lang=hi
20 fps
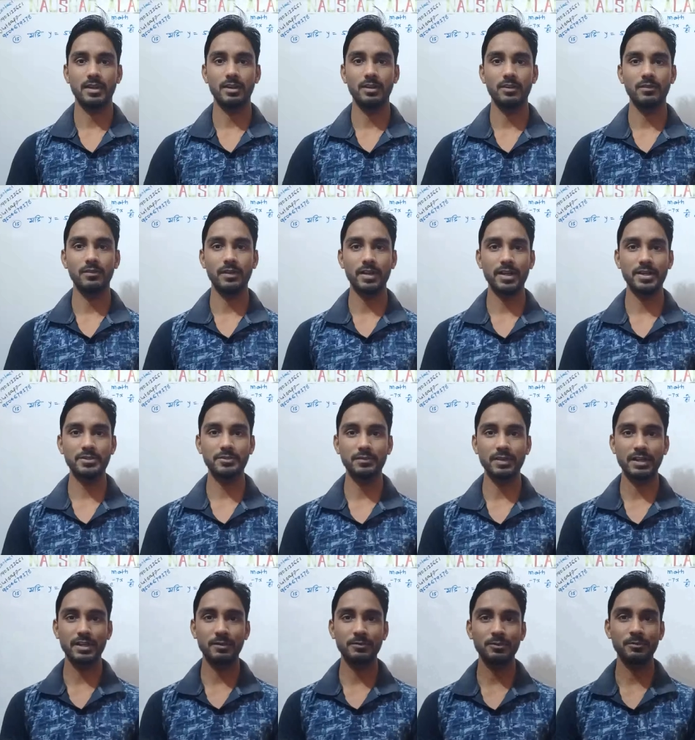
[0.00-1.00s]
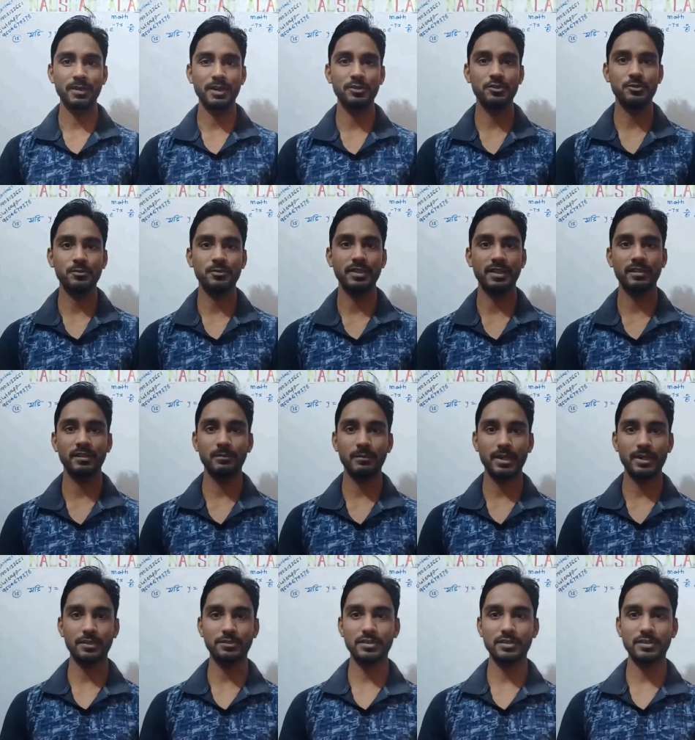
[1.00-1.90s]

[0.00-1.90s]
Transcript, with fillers: हेलो फ्रेंड्स वेलकम टू माय यूट्यूब चैनल मैं